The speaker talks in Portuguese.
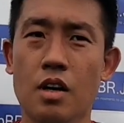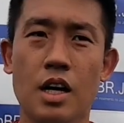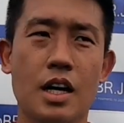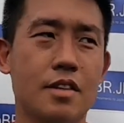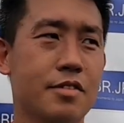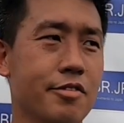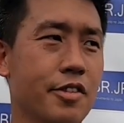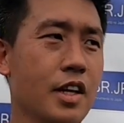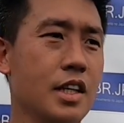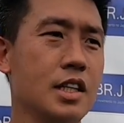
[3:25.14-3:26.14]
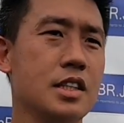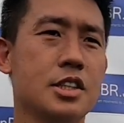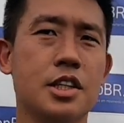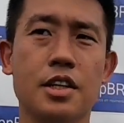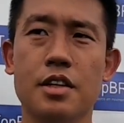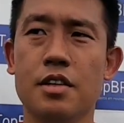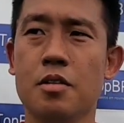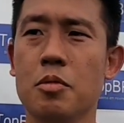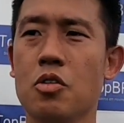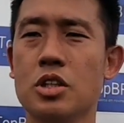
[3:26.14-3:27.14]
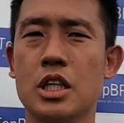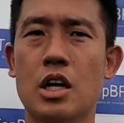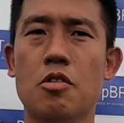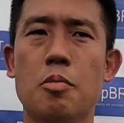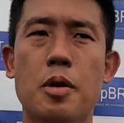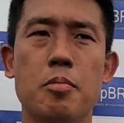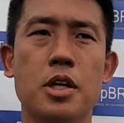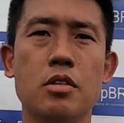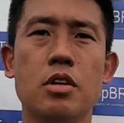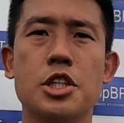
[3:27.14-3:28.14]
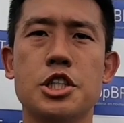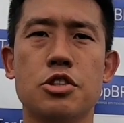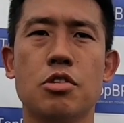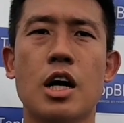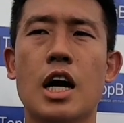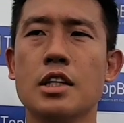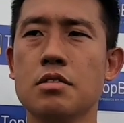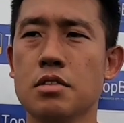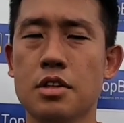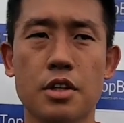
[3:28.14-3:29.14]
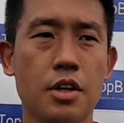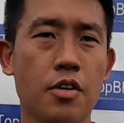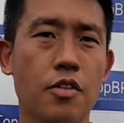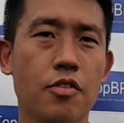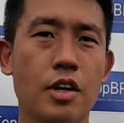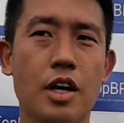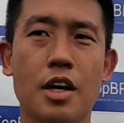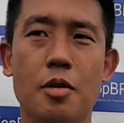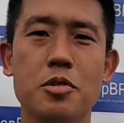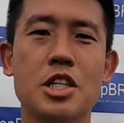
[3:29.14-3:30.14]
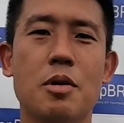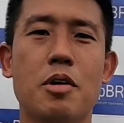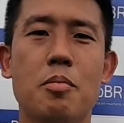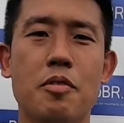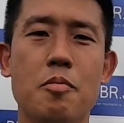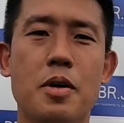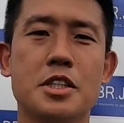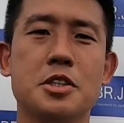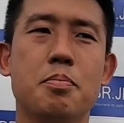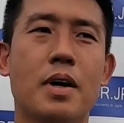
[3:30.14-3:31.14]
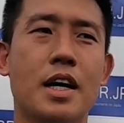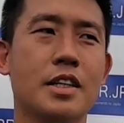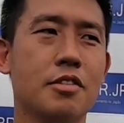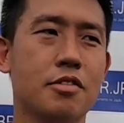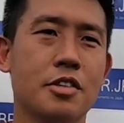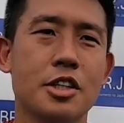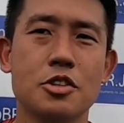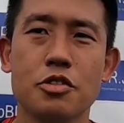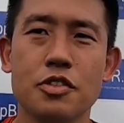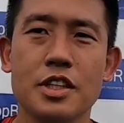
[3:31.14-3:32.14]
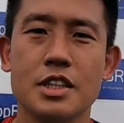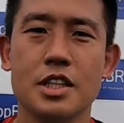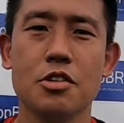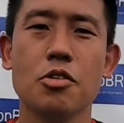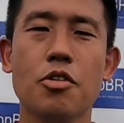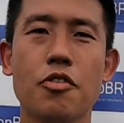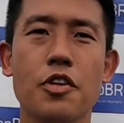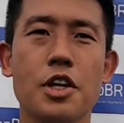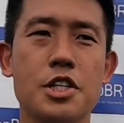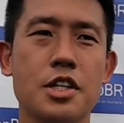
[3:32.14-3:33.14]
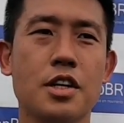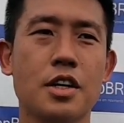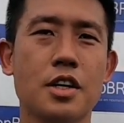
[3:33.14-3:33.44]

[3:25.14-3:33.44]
Ah, feliz, acho que uma coisa nova para mim, nunca tinha jogado é, me chamaram para participar e eu resolvi aceitar o convite.